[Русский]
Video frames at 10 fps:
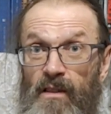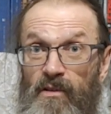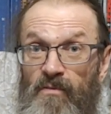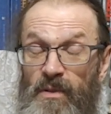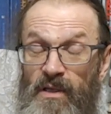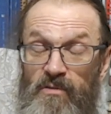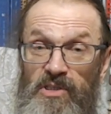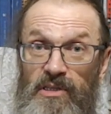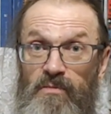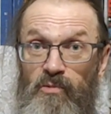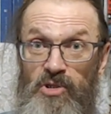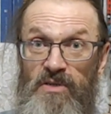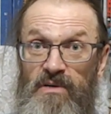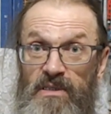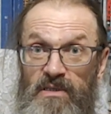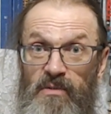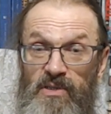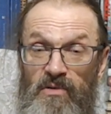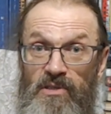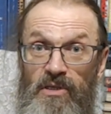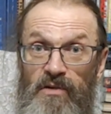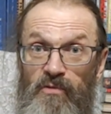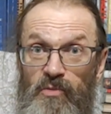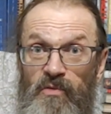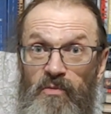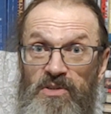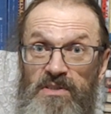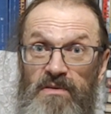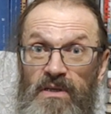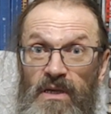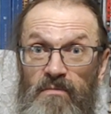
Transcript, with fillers: Но в плане устроения будущего, когда происходят какие-то реформы в обществе,